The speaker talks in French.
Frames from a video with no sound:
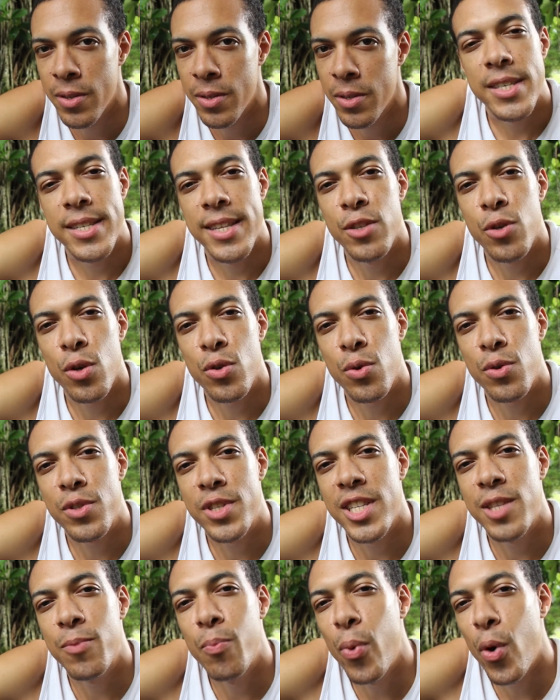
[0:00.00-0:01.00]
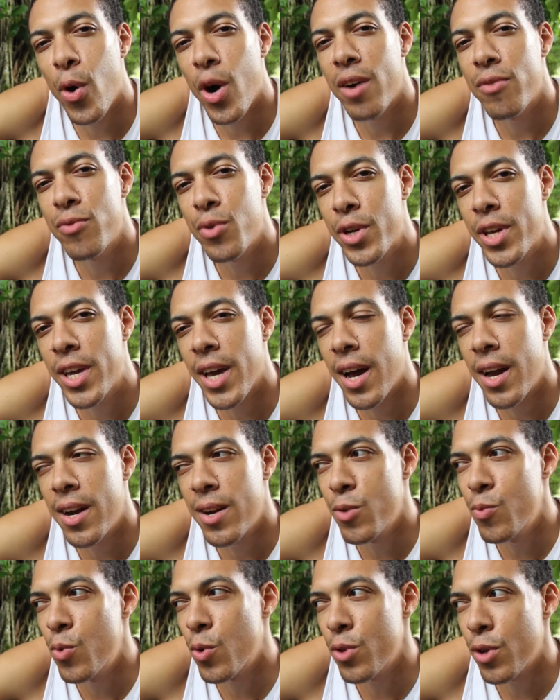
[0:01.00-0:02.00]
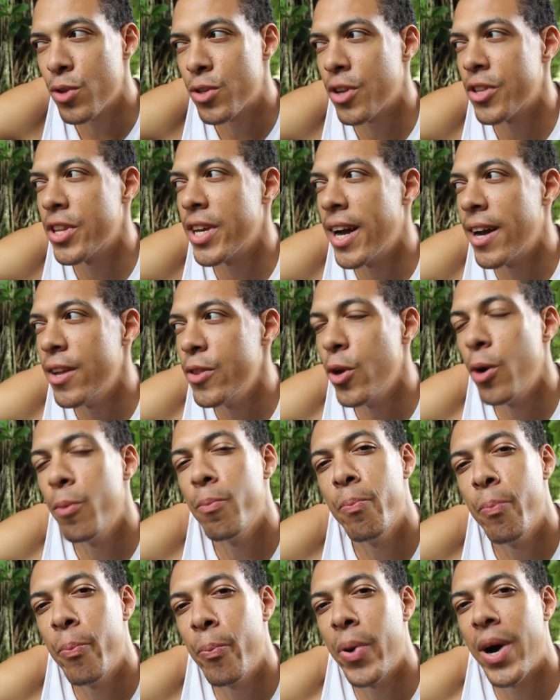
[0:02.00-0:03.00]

C'était sur son titre Bora Vocal où on entendait un homme